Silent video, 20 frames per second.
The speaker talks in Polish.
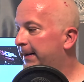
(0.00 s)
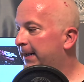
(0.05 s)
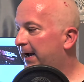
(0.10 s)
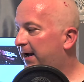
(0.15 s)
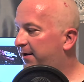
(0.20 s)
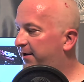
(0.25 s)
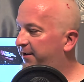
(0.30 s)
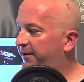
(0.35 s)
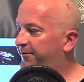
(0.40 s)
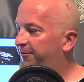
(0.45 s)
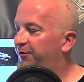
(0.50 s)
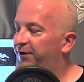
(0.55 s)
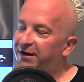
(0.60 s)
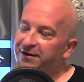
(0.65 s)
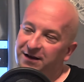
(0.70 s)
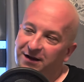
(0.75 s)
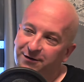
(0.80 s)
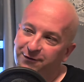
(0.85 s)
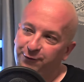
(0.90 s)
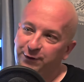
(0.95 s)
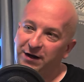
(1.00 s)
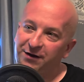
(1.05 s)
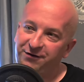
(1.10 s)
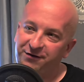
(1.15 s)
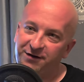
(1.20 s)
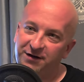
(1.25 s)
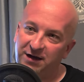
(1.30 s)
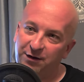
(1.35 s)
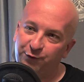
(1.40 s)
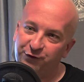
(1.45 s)
Ale no jednak,
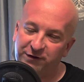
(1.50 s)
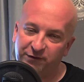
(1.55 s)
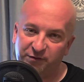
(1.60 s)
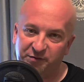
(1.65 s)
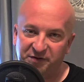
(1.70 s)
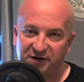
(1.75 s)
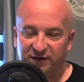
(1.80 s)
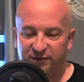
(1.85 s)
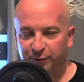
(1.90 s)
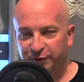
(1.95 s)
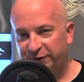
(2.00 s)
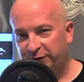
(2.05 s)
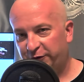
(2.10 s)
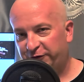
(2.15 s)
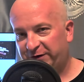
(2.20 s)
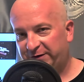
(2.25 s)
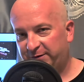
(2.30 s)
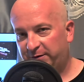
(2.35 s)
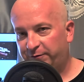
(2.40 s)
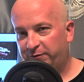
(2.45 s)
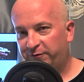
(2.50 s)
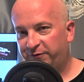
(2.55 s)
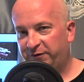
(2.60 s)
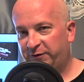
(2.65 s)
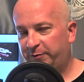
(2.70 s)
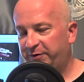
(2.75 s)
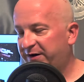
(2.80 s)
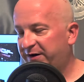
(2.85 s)
słuchajcie, ja muszę wybierać mocno czasowo, żeby